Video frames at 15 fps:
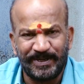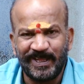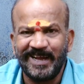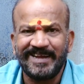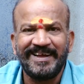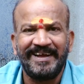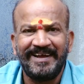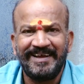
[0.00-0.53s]

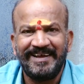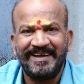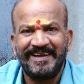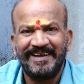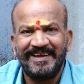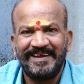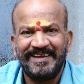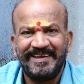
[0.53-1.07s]
ఇప్పటిదాకా
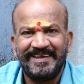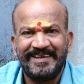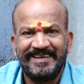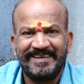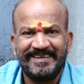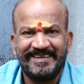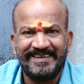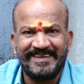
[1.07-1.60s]

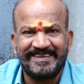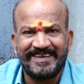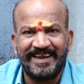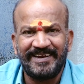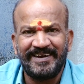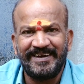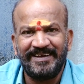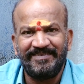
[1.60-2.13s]
ఈ
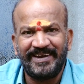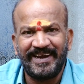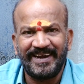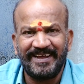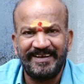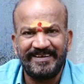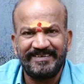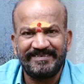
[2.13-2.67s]
ఛానల్ని
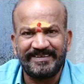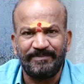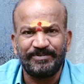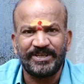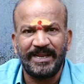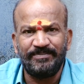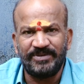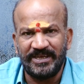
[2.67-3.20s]
ఎవరైనా
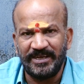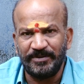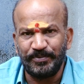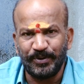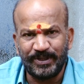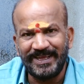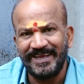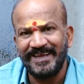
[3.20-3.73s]
సబ్స్క్రైబ్
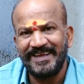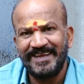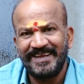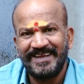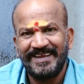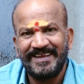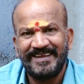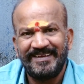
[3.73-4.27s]
చేయకపోతే
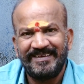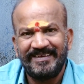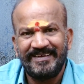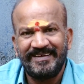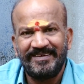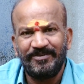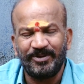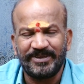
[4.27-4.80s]

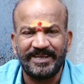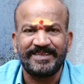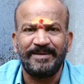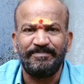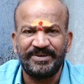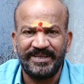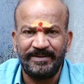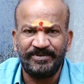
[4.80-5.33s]
ఒకసారి
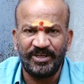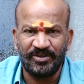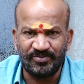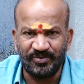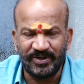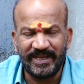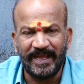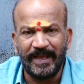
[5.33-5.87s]
సబ్స్క్రైబ్
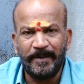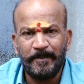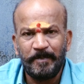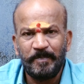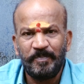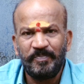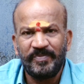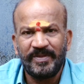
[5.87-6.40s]
చేసుకుంటే
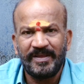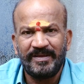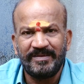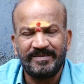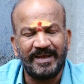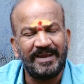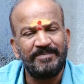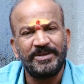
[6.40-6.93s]

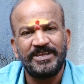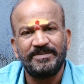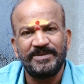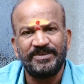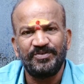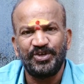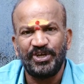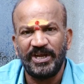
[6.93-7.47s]
చాలా మంచి
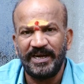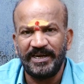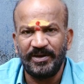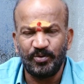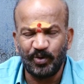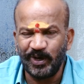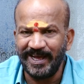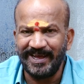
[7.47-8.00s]
మంచి విషయాలన్నీ
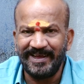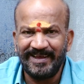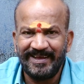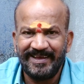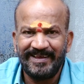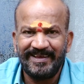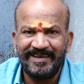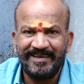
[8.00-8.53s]
కూడా
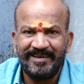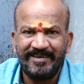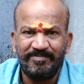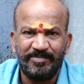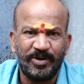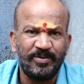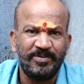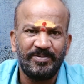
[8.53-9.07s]

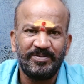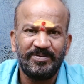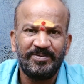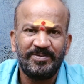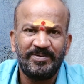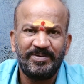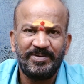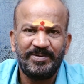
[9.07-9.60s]
మనం
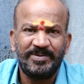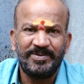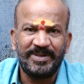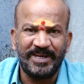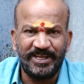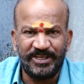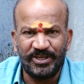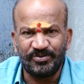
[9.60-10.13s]

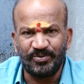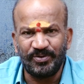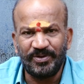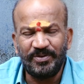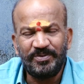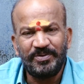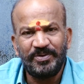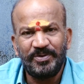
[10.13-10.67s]

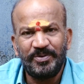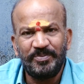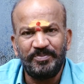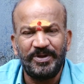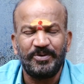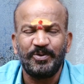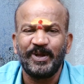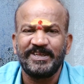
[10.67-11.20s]
తెలియజేసుకుందాం
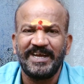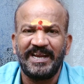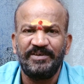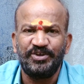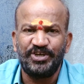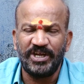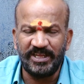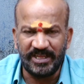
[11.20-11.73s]
మీకు కూడా చాలా
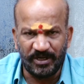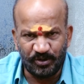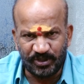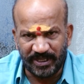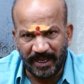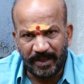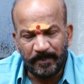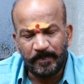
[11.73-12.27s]
విషయాలు
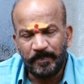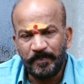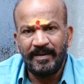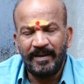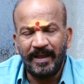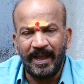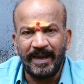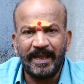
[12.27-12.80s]
తెలుస్తాయి
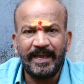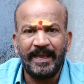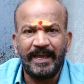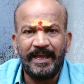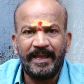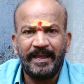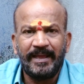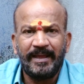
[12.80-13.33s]
అలాగే
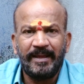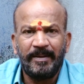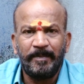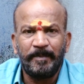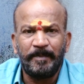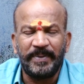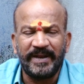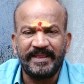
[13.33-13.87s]

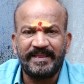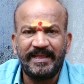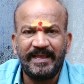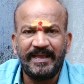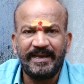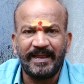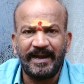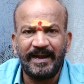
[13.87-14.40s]
ప్రతి
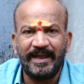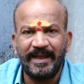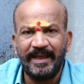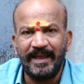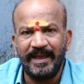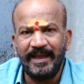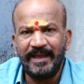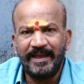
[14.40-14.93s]

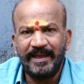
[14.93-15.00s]
నెలలాగే